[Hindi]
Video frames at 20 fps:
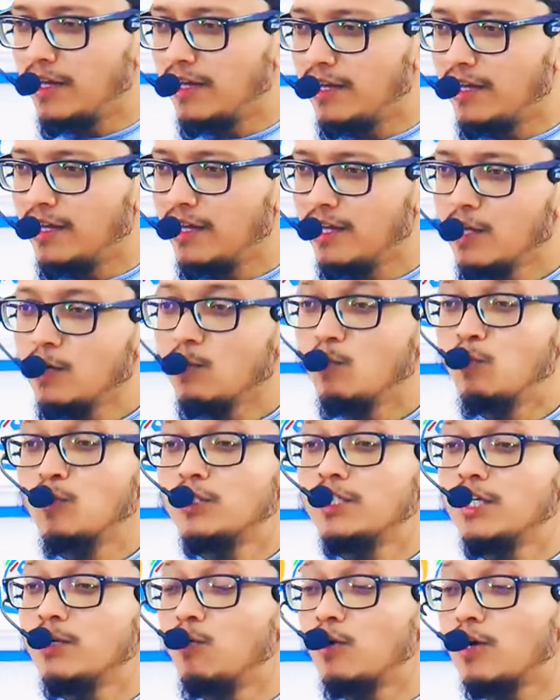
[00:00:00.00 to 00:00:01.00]
हैं
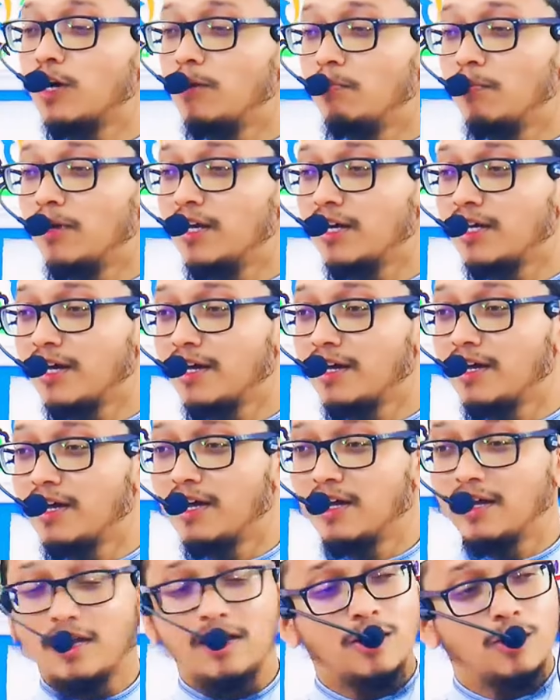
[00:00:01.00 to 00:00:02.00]
मुझे मुकम्मल करना
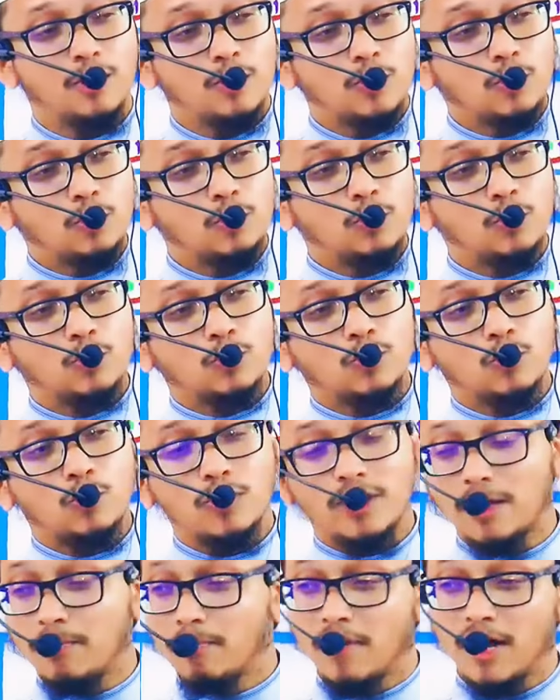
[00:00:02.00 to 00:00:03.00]
है दूसरों
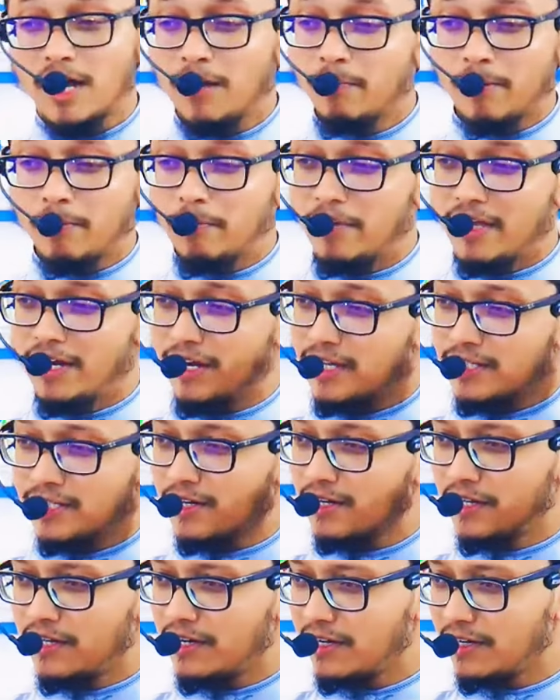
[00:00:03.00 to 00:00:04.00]
के माल पर मेरी नज़र
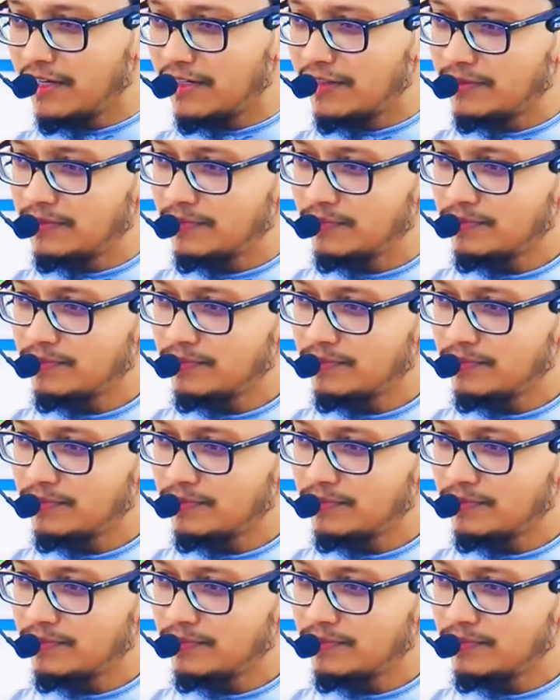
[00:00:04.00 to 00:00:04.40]
नहीं रहना